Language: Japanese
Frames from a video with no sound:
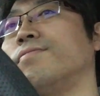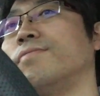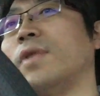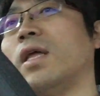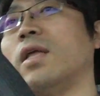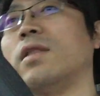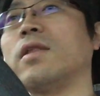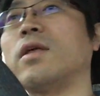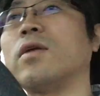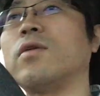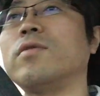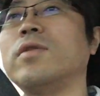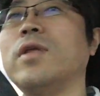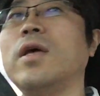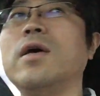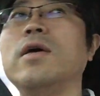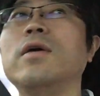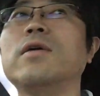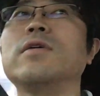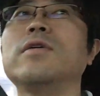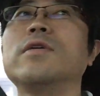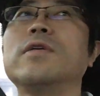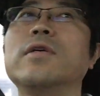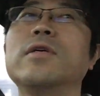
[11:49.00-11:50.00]
なんだろうな、
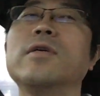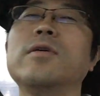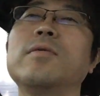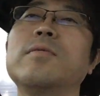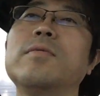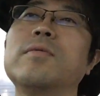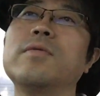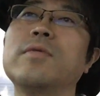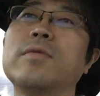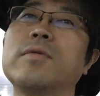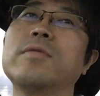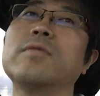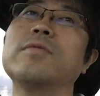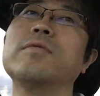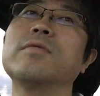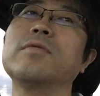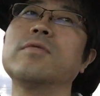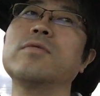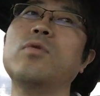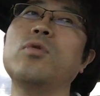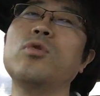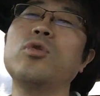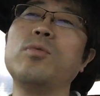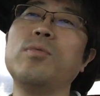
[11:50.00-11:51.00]

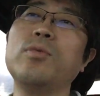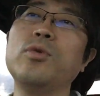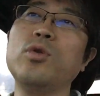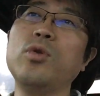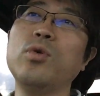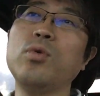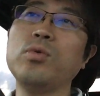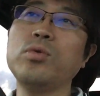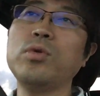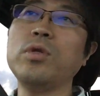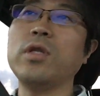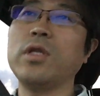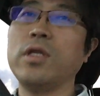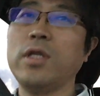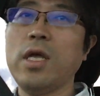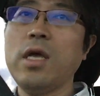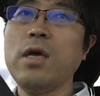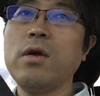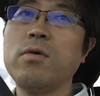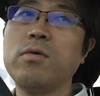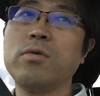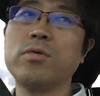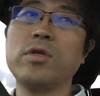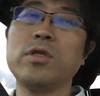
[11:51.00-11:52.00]
子供のことで
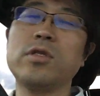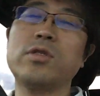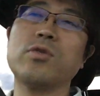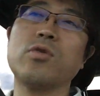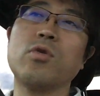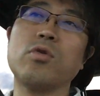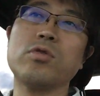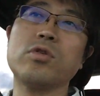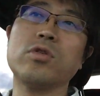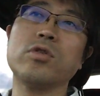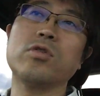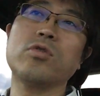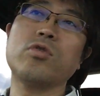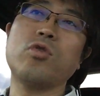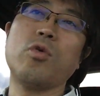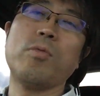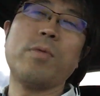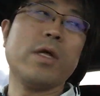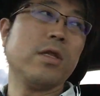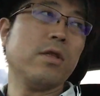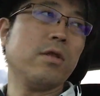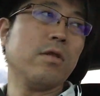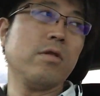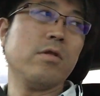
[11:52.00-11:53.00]
ね、ほんとにすごく
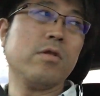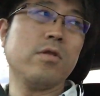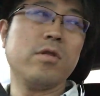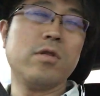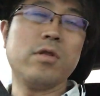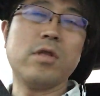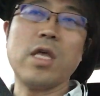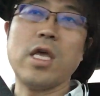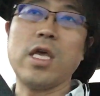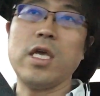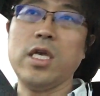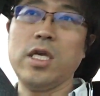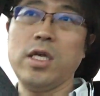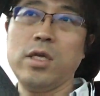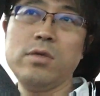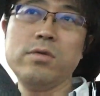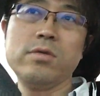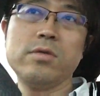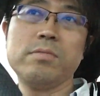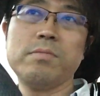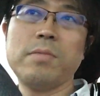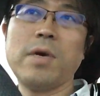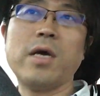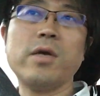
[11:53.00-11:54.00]
困ってい
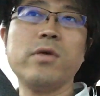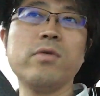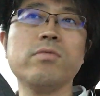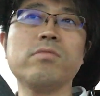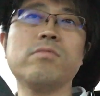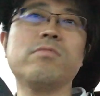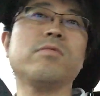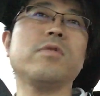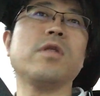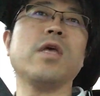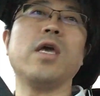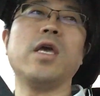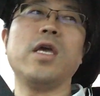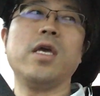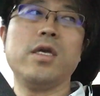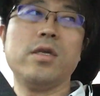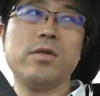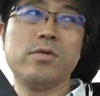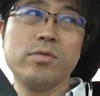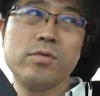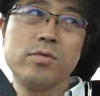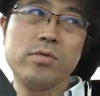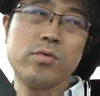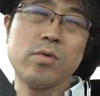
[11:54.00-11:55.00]
る、迷って
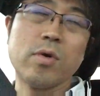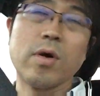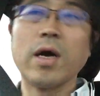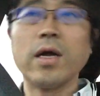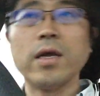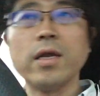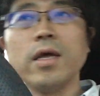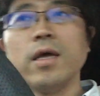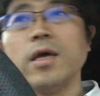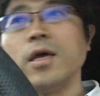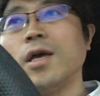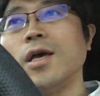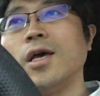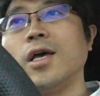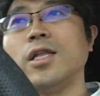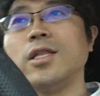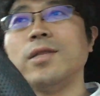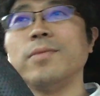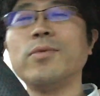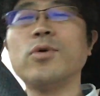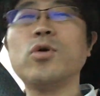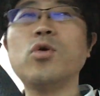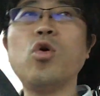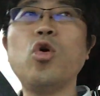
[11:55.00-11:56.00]
いるとかね、
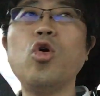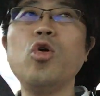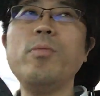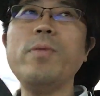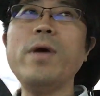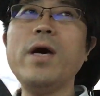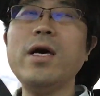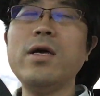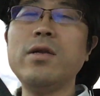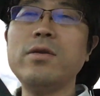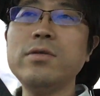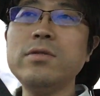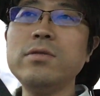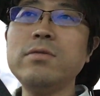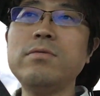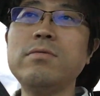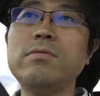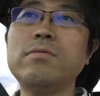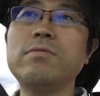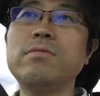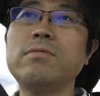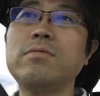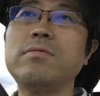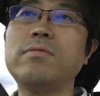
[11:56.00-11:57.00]
でも困るっ
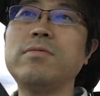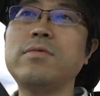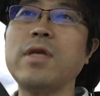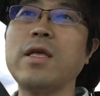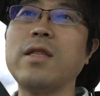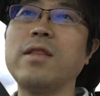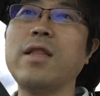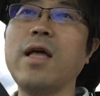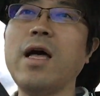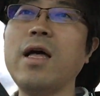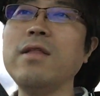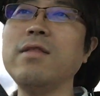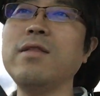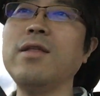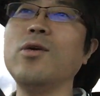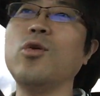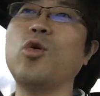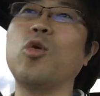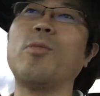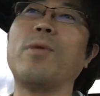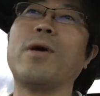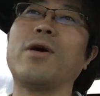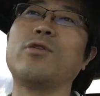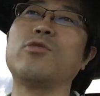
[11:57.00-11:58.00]
てなんで
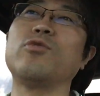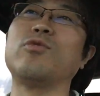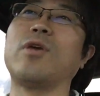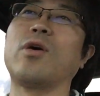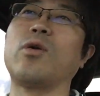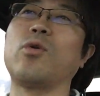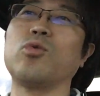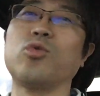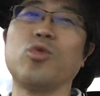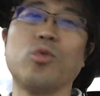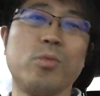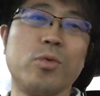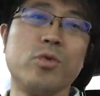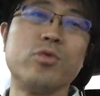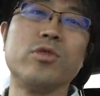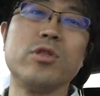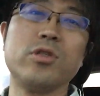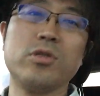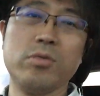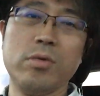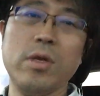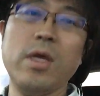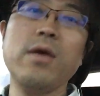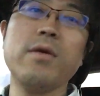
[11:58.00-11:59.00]
困るんだろうと思うん
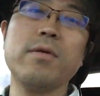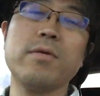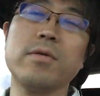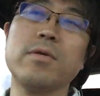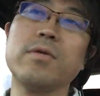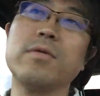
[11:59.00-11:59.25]
ですよね。